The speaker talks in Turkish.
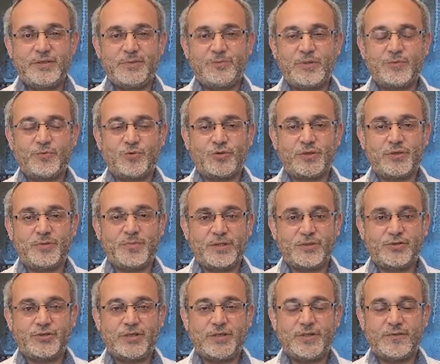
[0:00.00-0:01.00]
Memorial
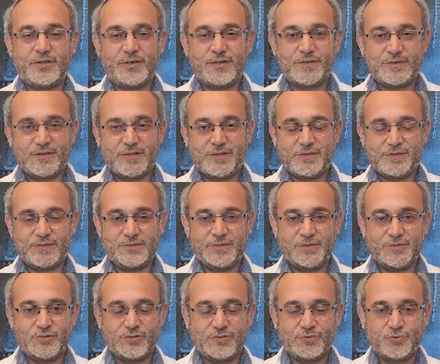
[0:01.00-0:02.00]
Bahçelievler
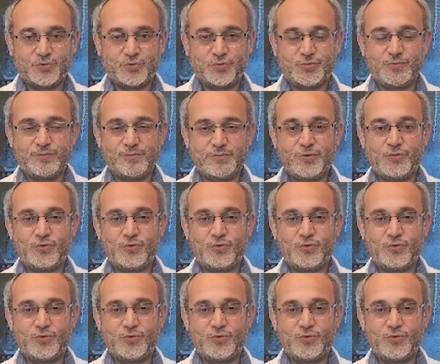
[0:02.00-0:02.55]
Hastanesi'nde çalışıyorum.